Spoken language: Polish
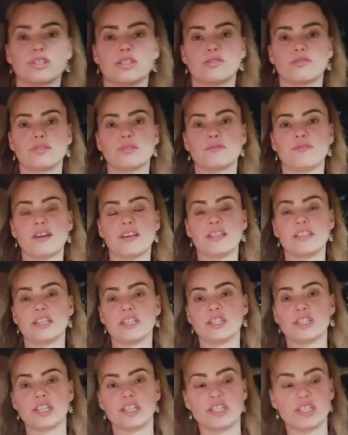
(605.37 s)
że to jest fajna
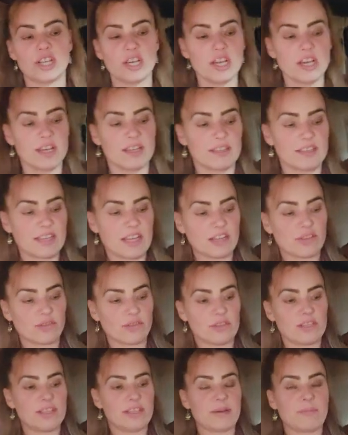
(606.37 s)
rzecz na
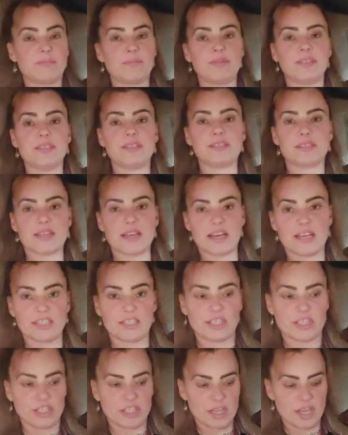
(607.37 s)
dole
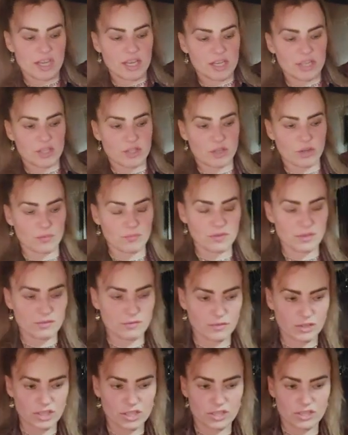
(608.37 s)
napisać sobie
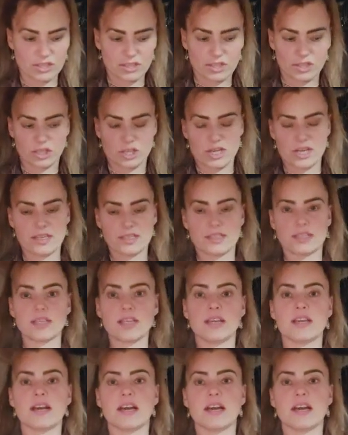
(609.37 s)
właśnie ten czas.